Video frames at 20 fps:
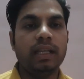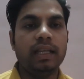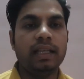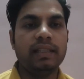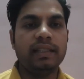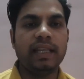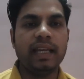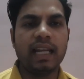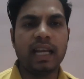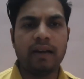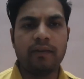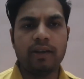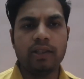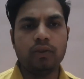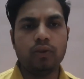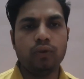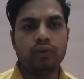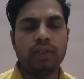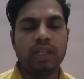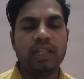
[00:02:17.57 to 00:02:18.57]
इसके अलावा
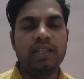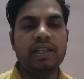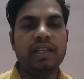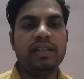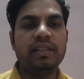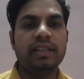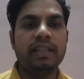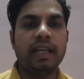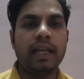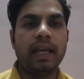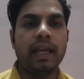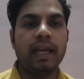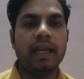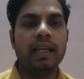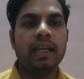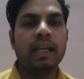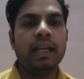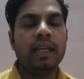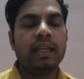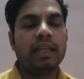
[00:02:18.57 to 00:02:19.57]
दूसरी चीज़ ये है
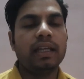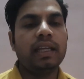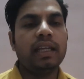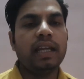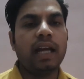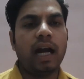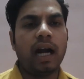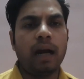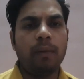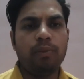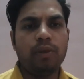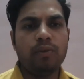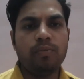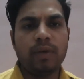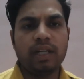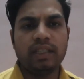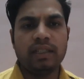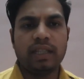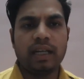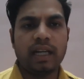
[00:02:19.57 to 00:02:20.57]
कि आप
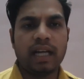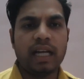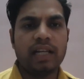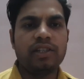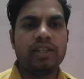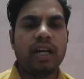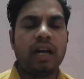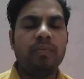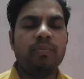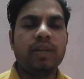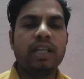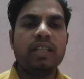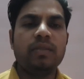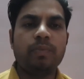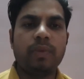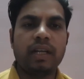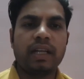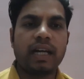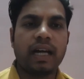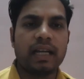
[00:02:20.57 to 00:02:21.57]
मंत्र का जाप किस
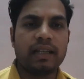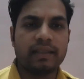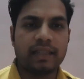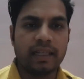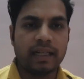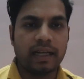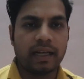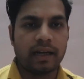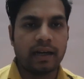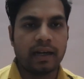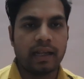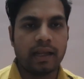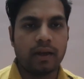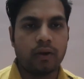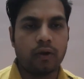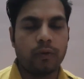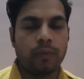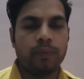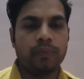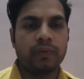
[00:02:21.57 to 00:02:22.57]
प्रकार से कर रहे
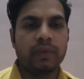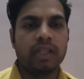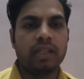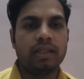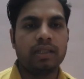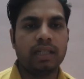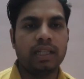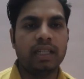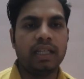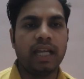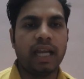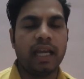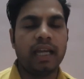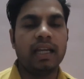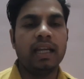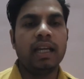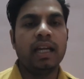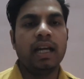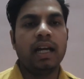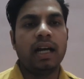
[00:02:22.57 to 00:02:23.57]
हो ठीक है
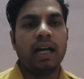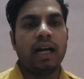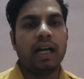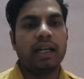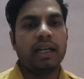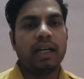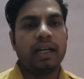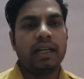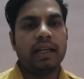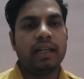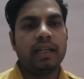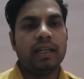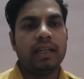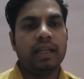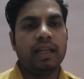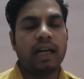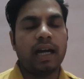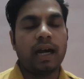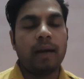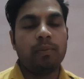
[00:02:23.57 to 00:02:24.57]
अगर
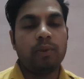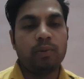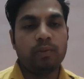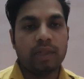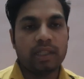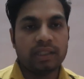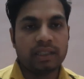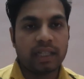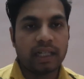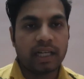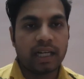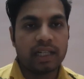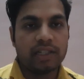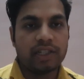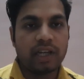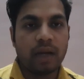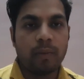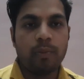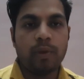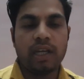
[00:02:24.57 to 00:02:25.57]
आप मंत्र का
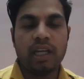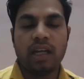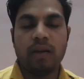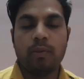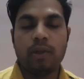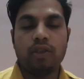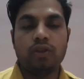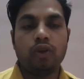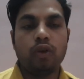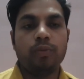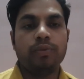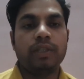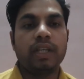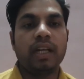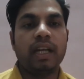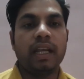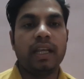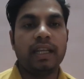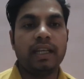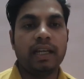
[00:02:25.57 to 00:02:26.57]
जाप नियमित रूप से
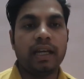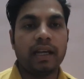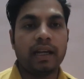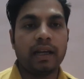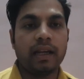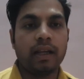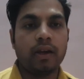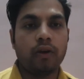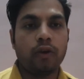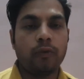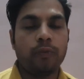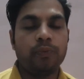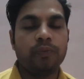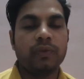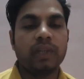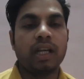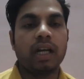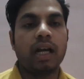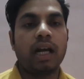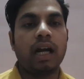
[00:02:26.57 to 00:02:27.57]
नहीं कर रहे हो
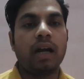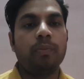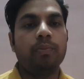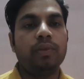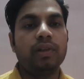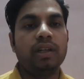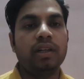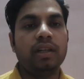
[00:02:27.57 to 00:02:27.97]
आप